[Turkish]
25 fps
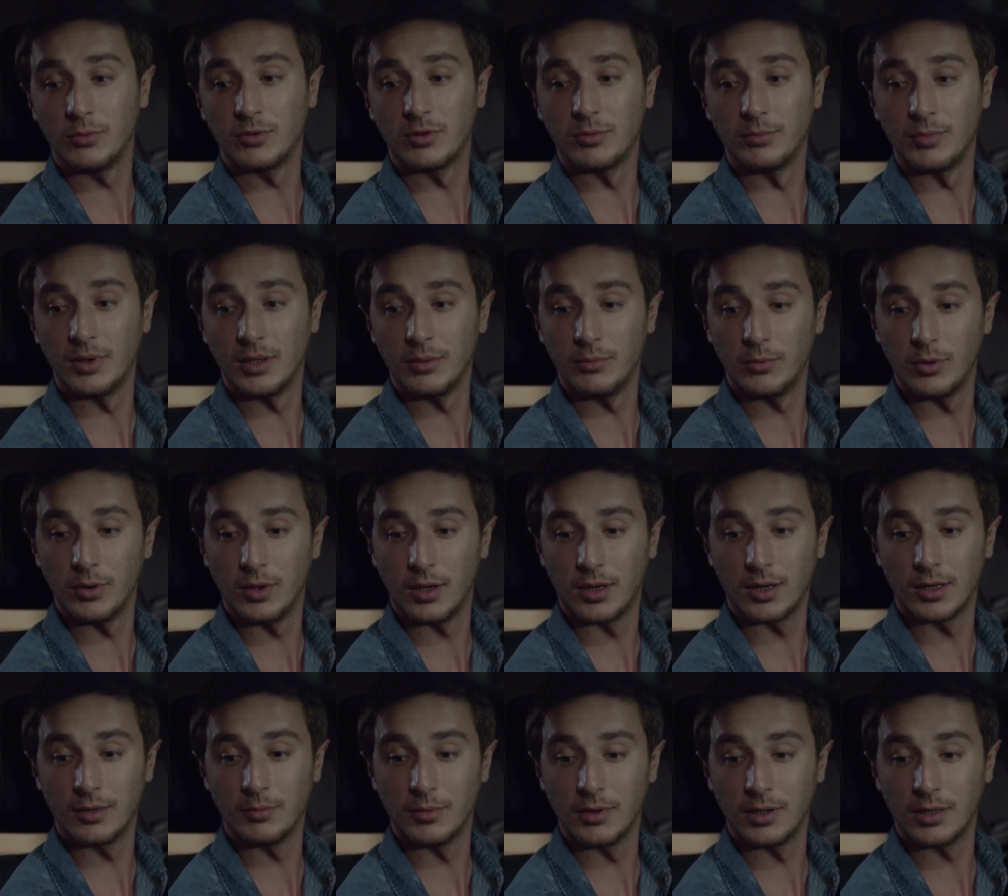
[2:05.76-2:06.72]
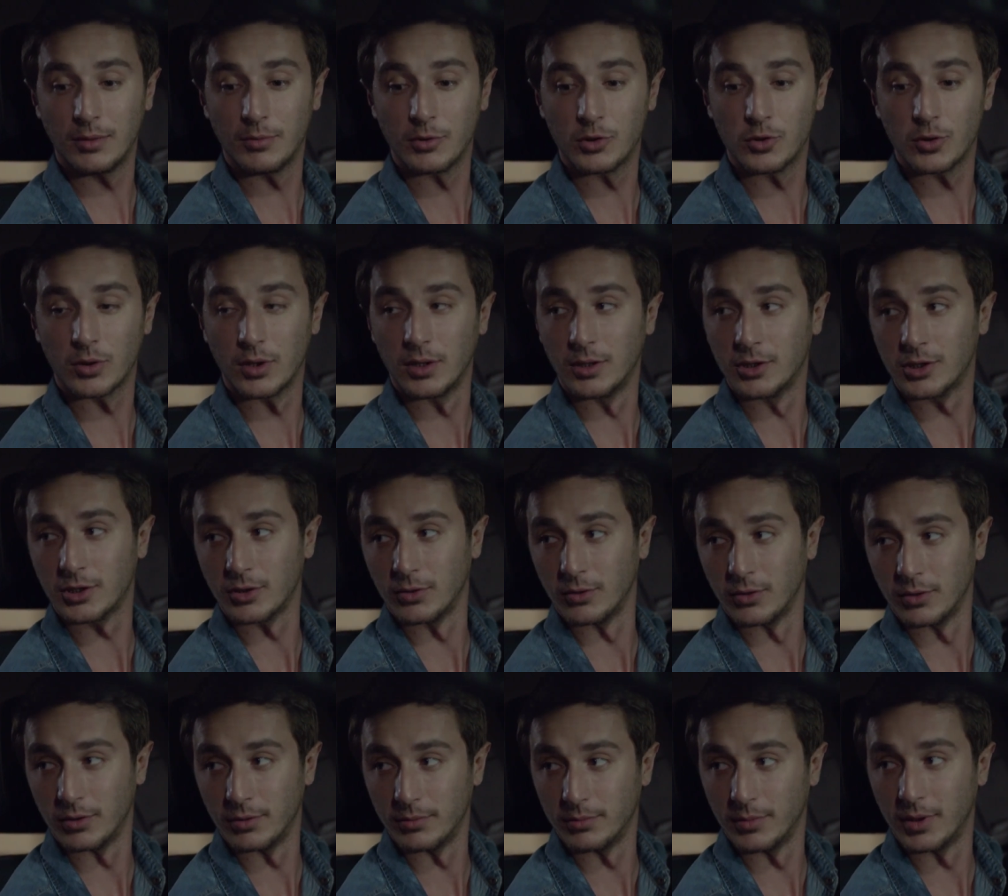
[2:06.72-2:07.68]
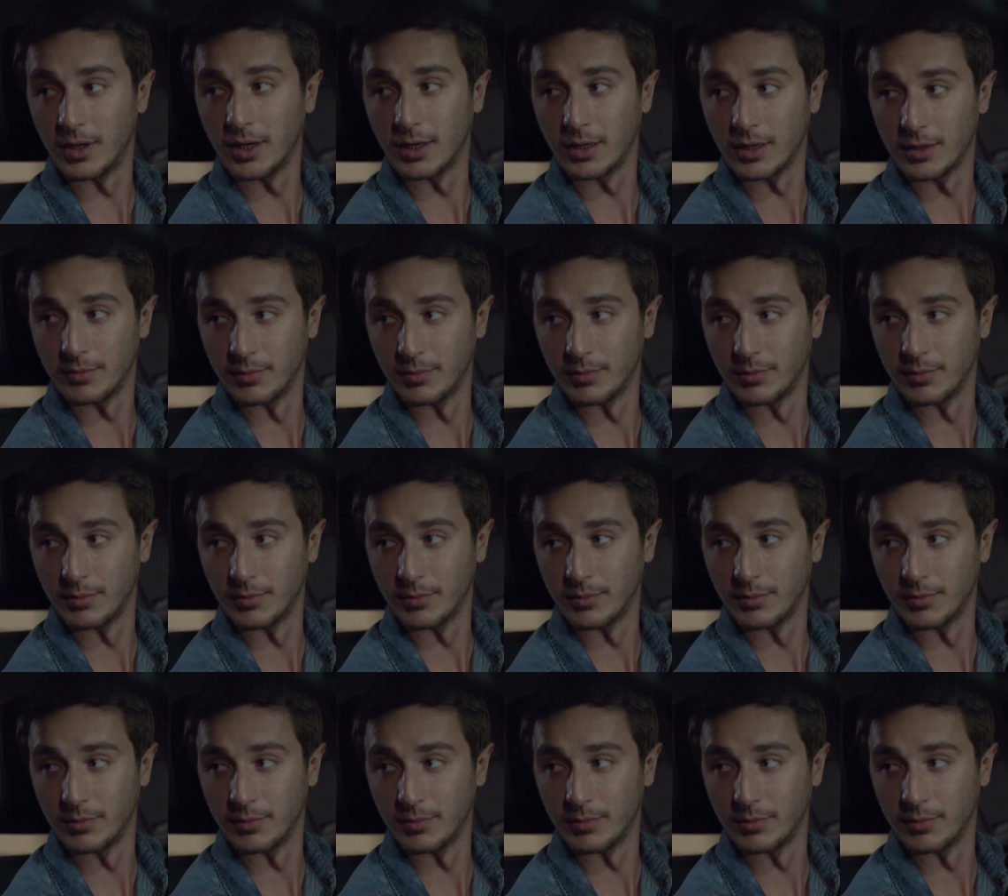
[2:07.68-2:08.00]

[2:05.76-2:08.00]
musun benim böyle ayrılmalarıma çok alışkın o. Merak